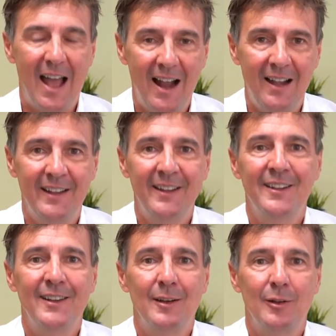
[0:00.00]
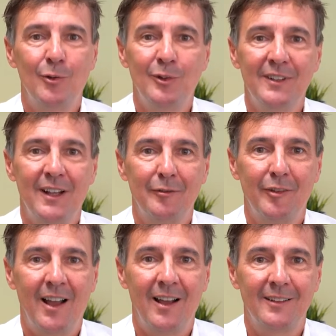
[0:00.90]
alle
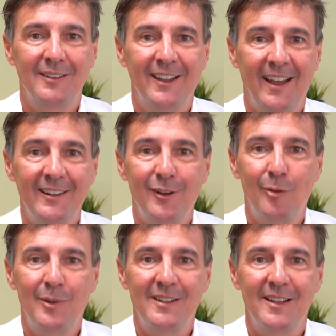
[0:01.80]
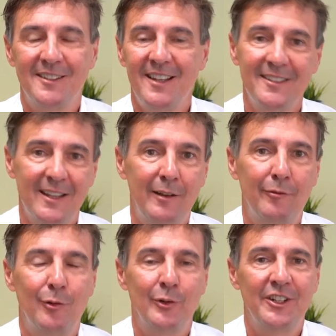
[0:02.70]
Kundenanfragen, die reinkommen, sei es
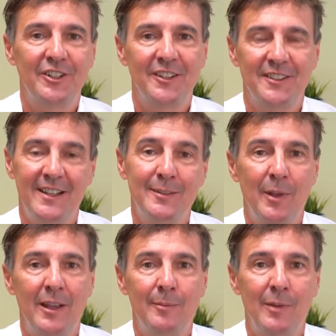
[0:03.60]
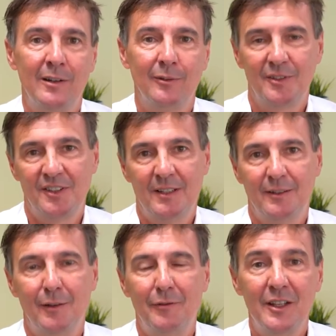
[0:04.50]
telefonisch, sei es per E-Mail und
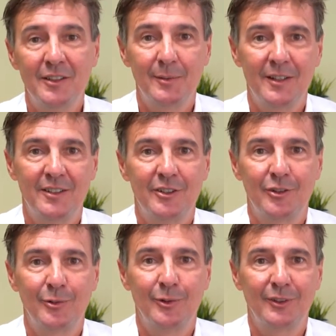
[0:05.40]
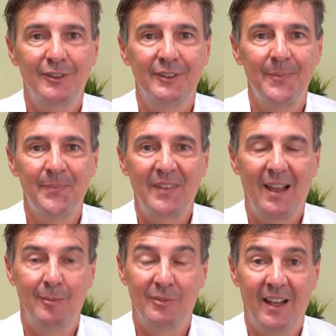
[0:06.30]
sind 24 Stunden
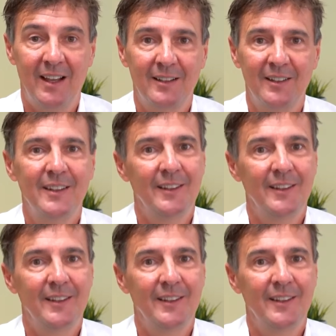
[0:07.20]
am Tag,